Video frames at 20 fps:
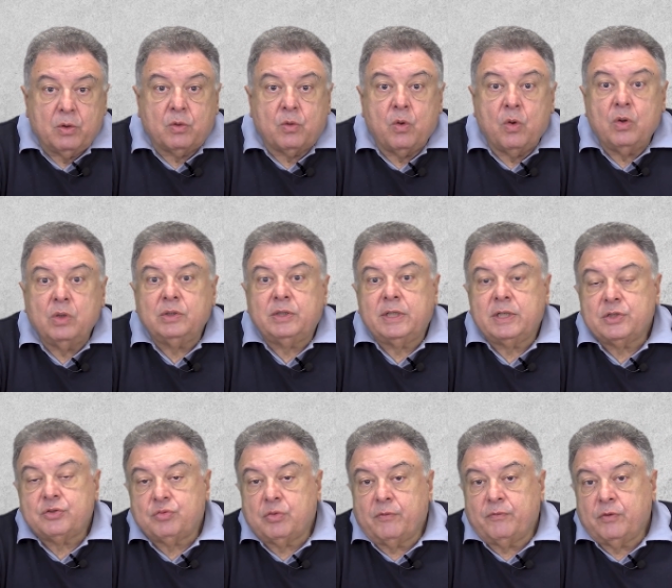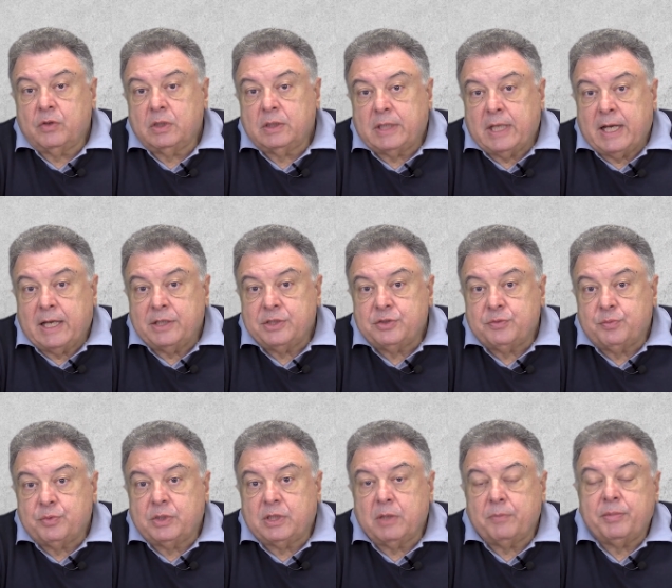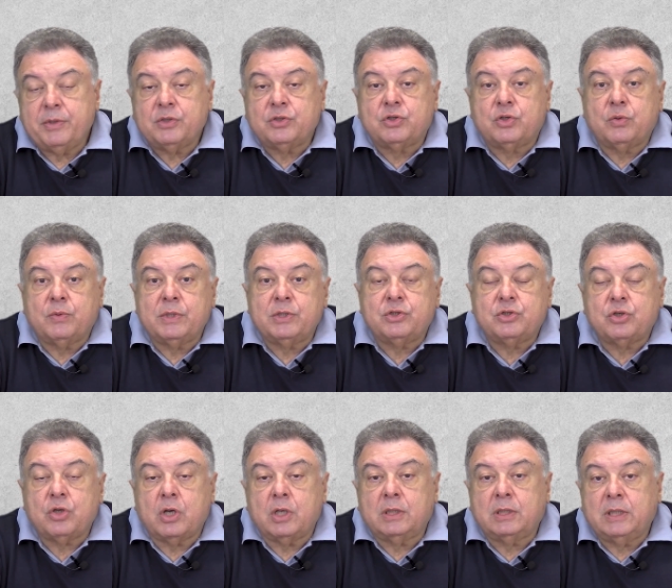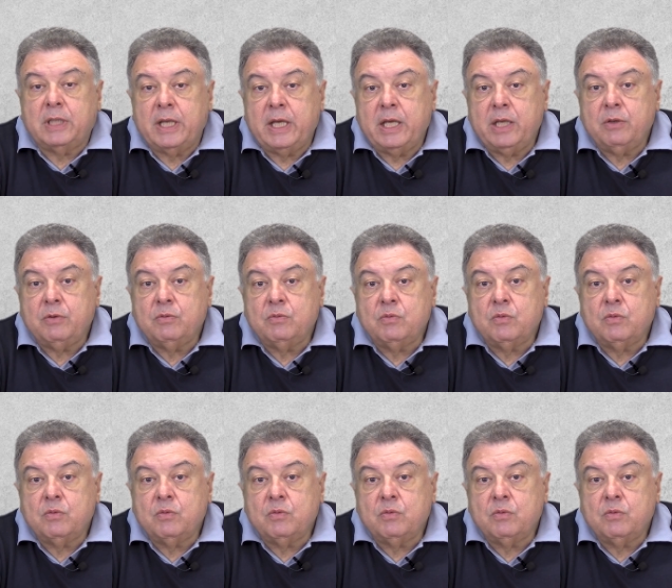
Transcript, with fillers: contra a sua vontade, porque a pessoa só tem